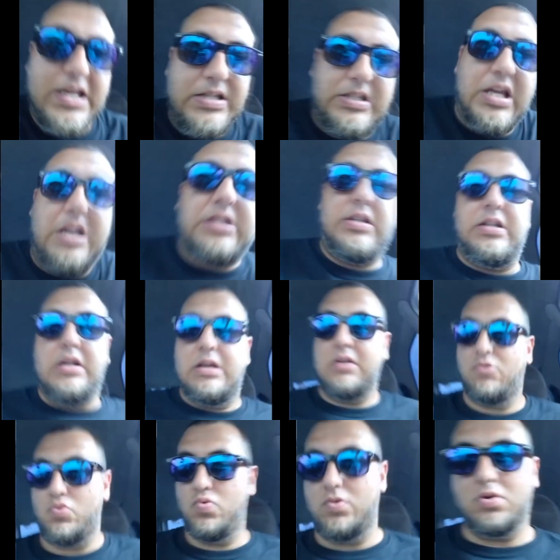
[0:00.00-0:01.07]

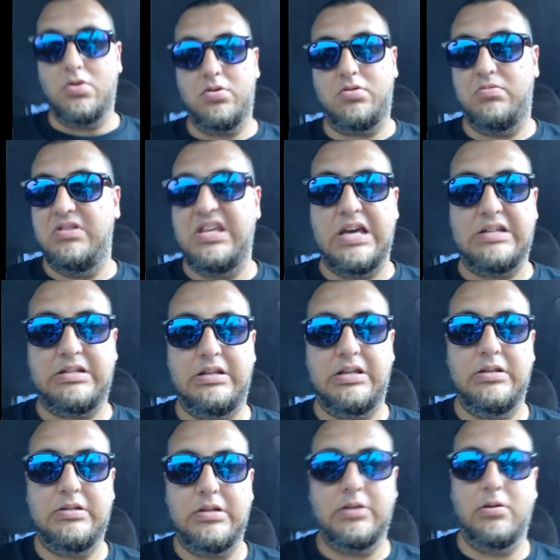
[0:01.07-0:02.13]
gastarse unos 10,
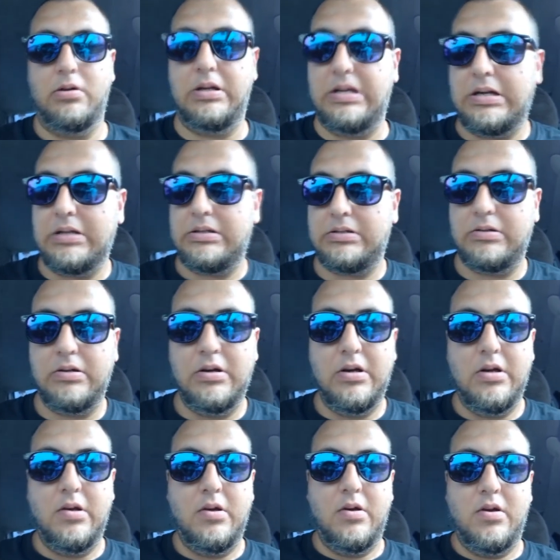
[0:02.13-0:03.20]
15 dólares
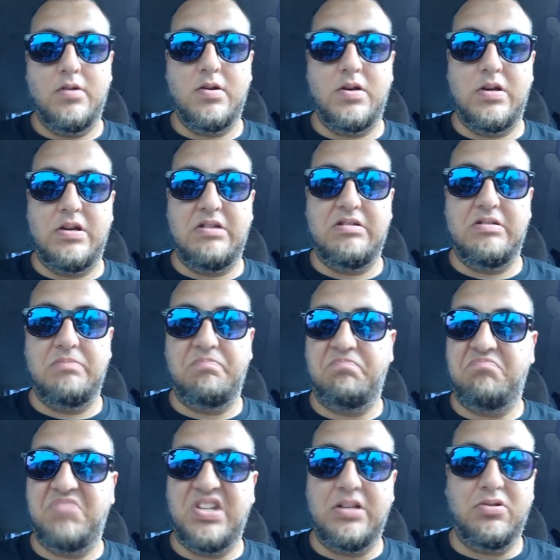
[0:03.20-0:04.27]

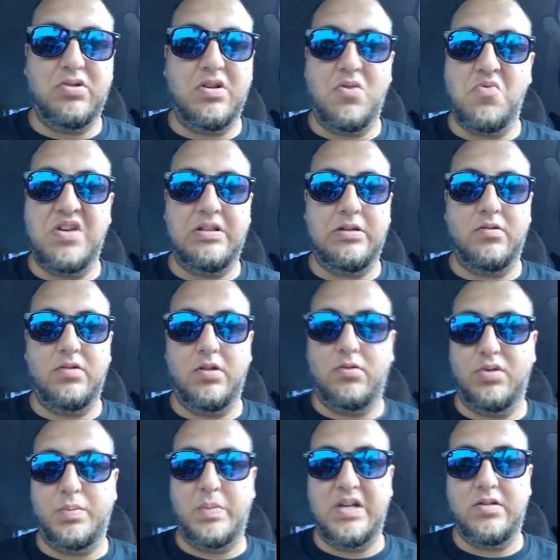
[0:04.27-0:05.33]
150, eh,
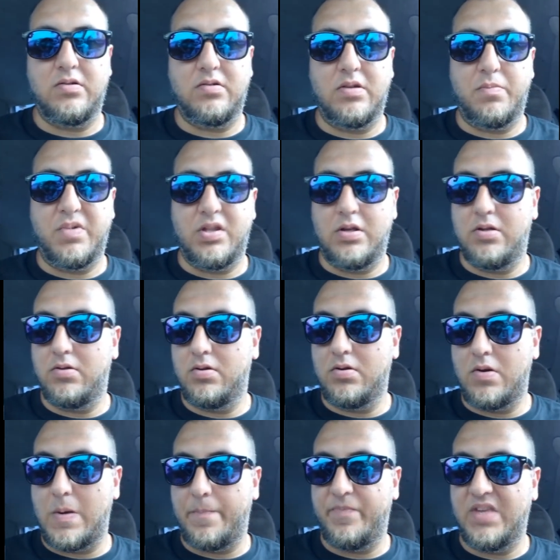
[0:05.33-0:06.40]
200 pesos,
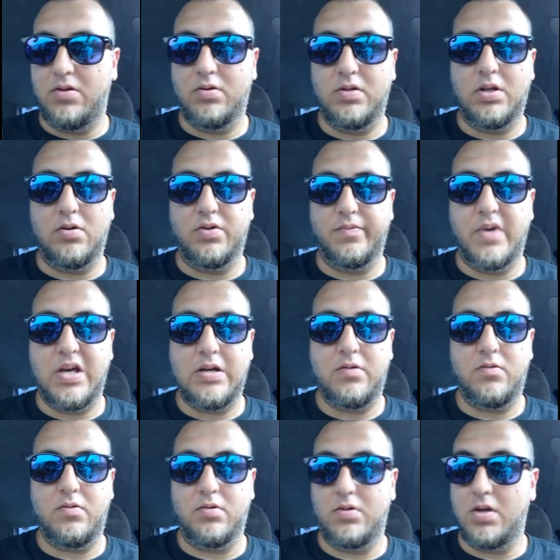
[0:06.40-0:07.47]
dependiendo de dónde nos
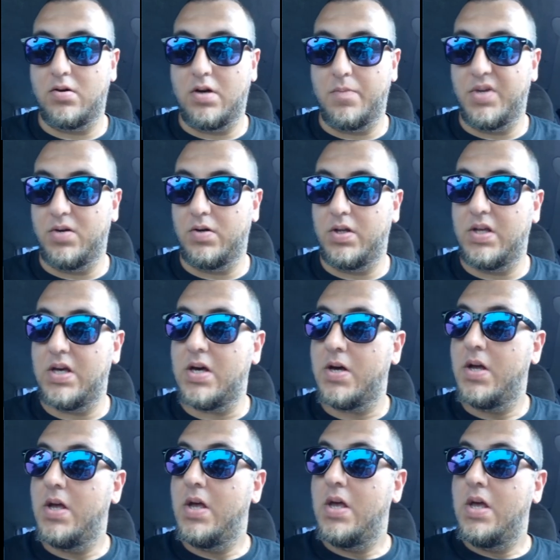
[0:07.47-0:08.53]
vean, no tengo la menor idea.
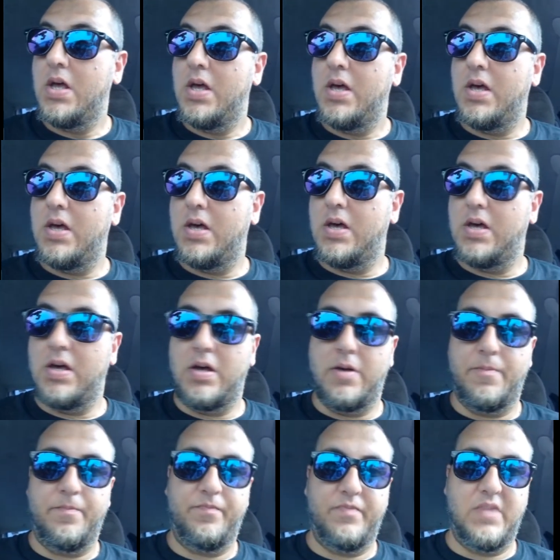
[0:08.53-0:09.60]

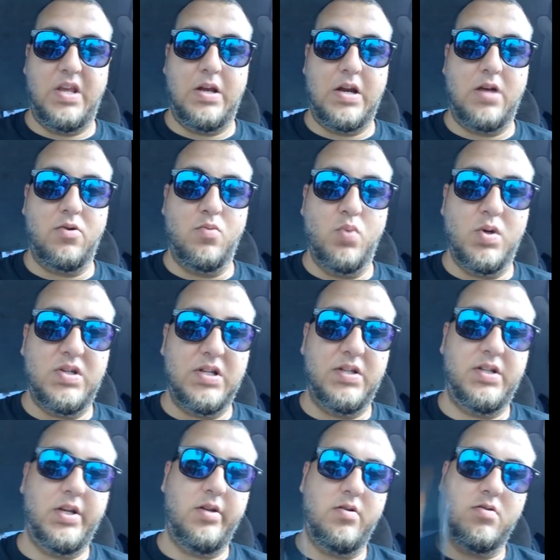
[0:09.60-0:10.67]
Eh, en algo muy
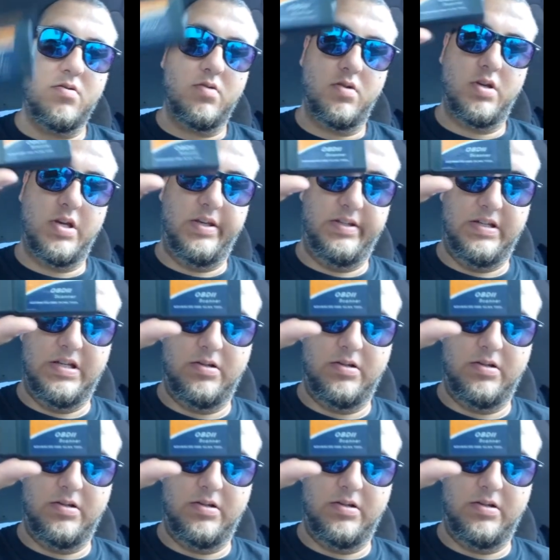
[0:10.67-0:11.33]
sencillo es